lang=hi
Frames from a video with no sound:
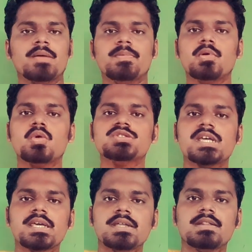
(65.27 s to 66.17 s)
या फिर वो
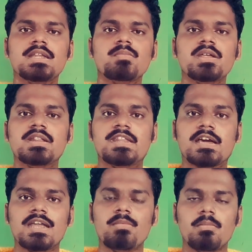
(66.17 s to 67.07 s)
चाहे कितनी भी दिखने